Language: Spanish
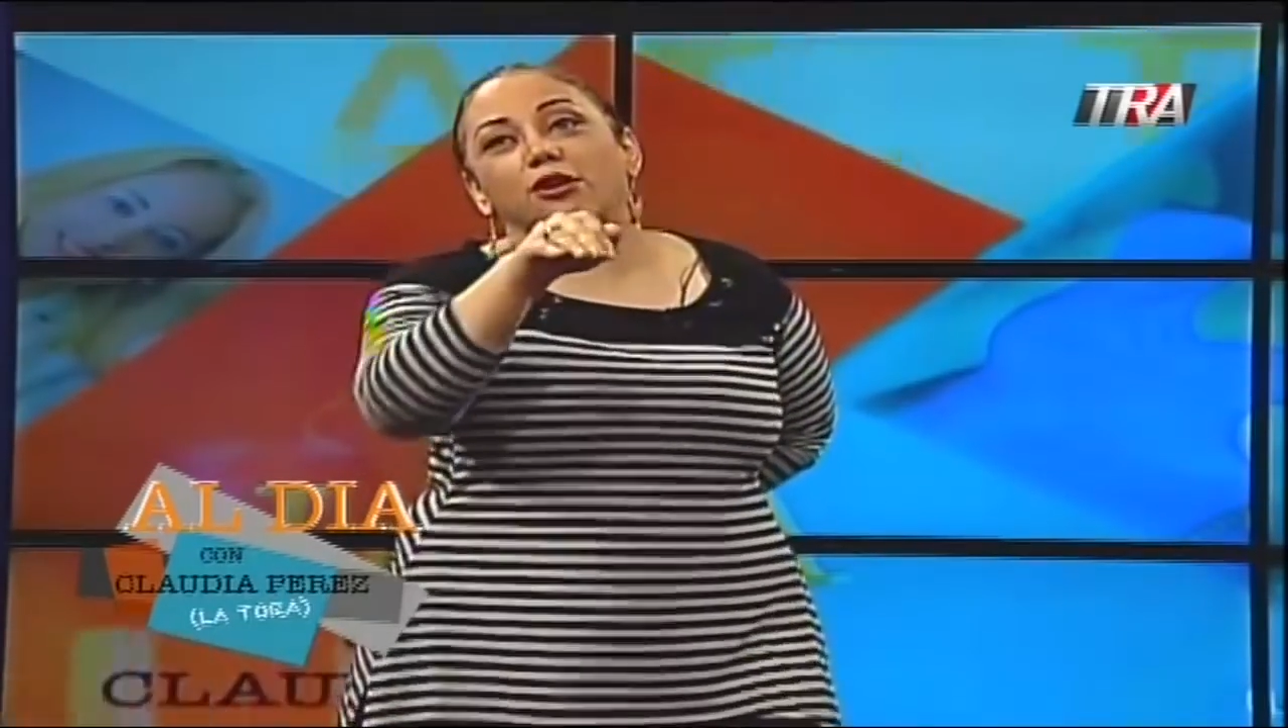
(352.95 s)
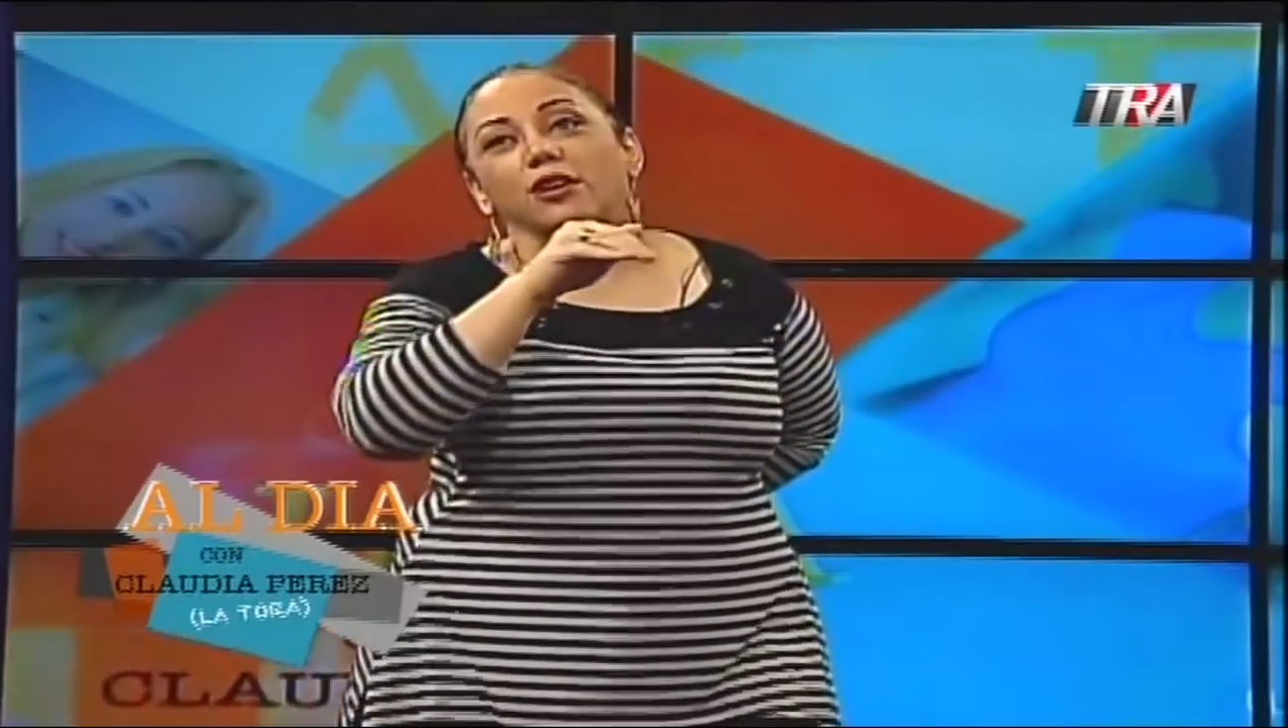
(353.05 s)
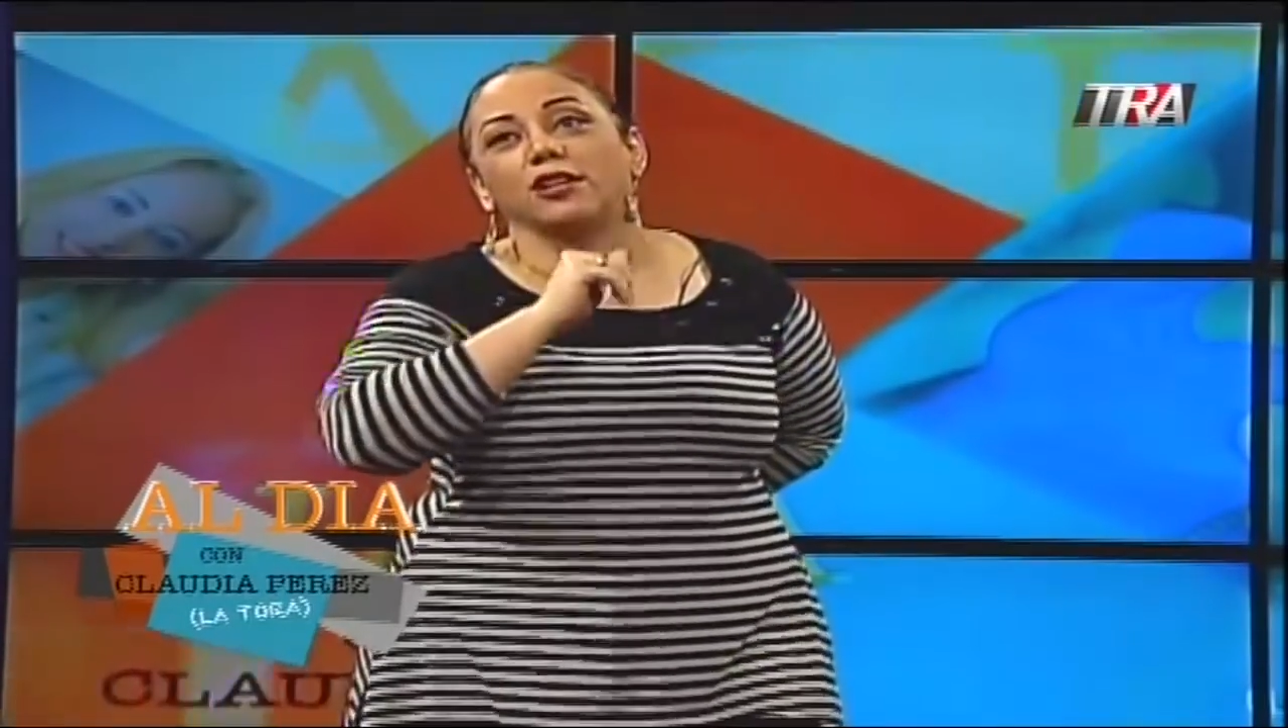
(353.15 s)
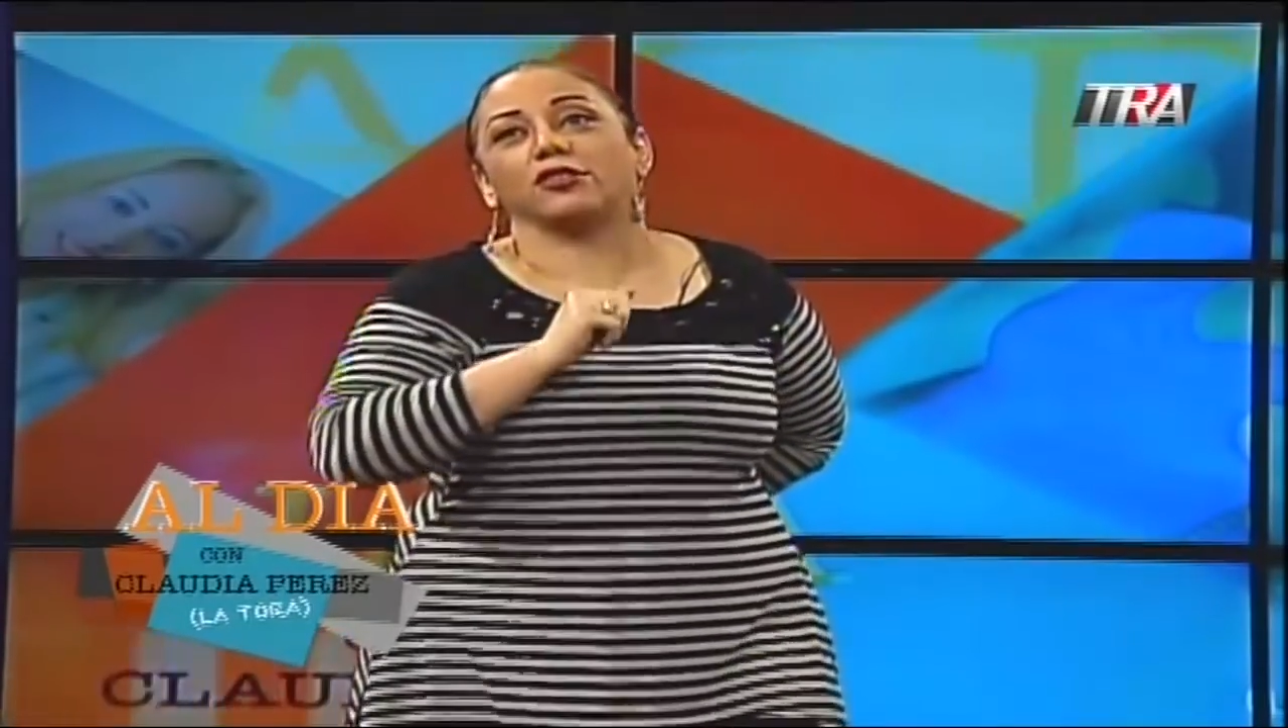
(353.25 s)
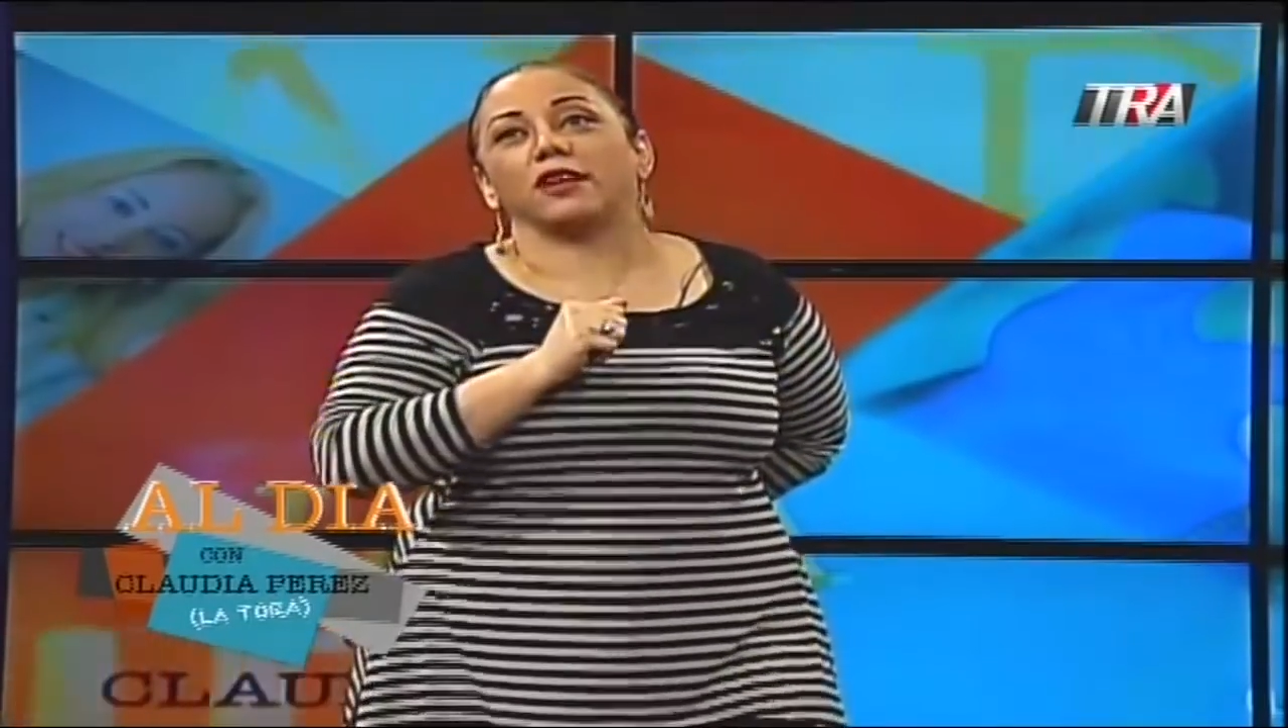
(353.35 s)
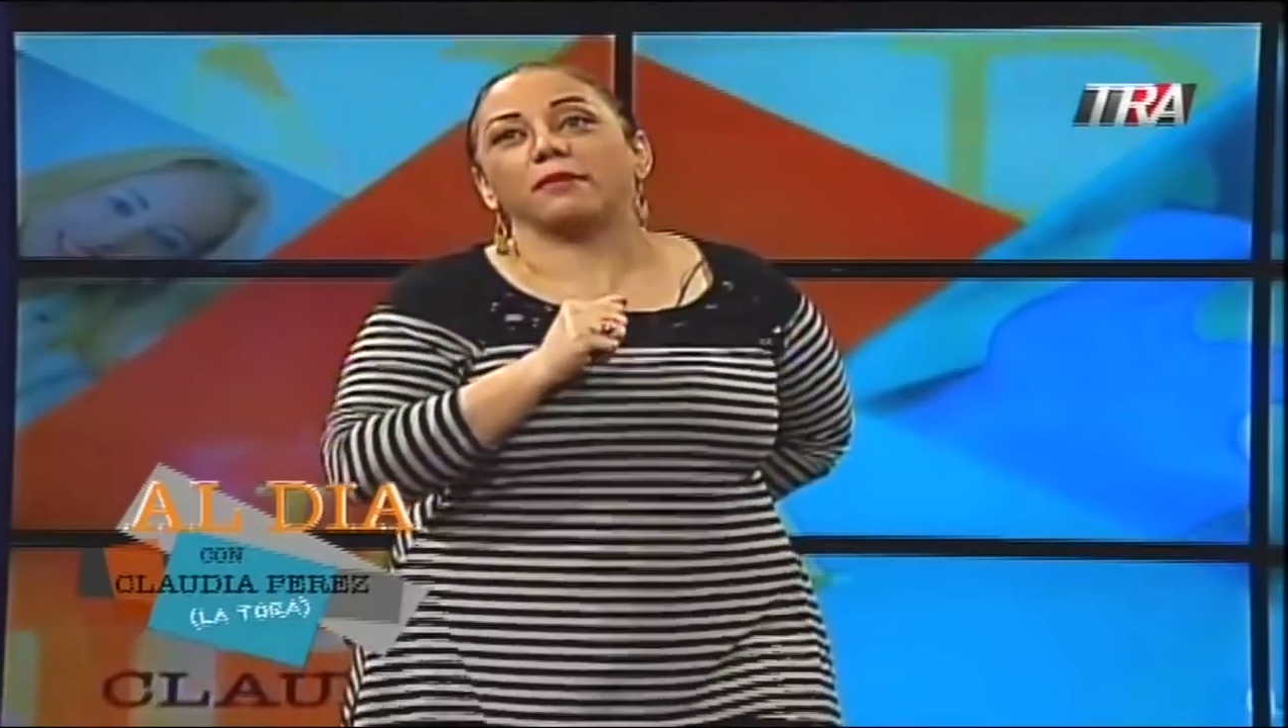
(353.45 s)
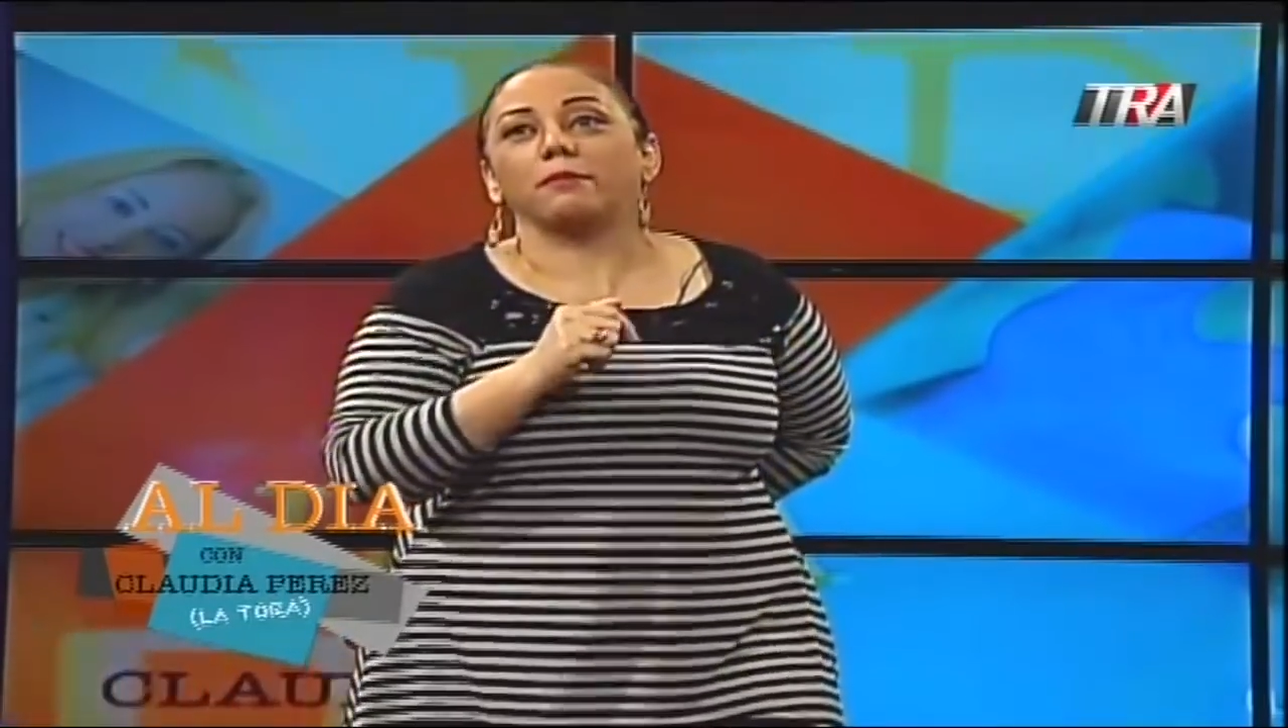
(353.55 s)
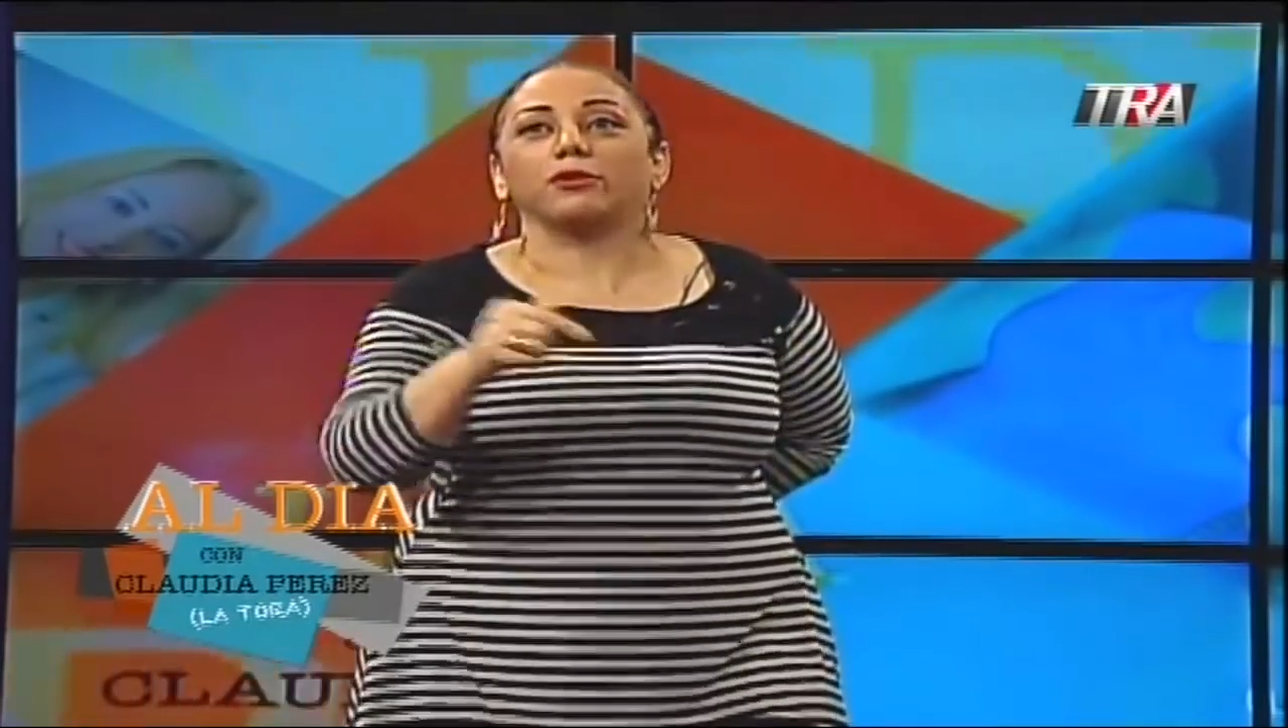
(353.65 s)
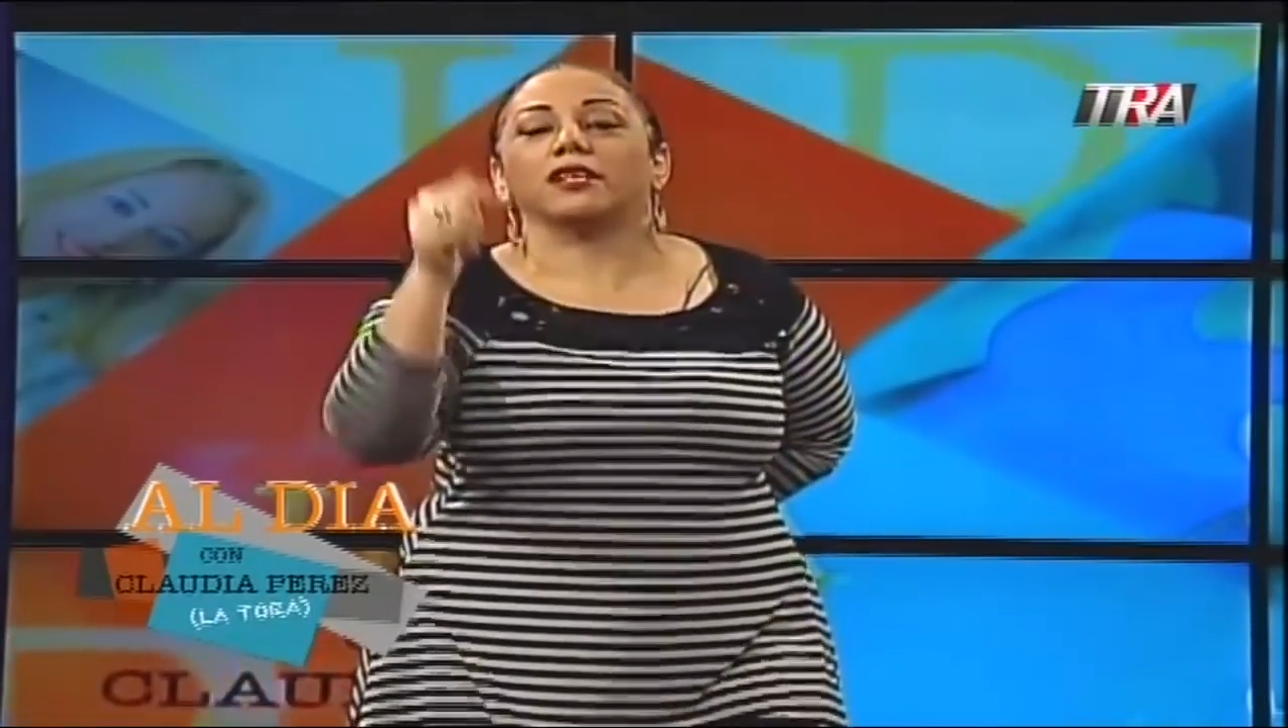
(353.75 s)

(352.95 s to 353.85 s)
loquito también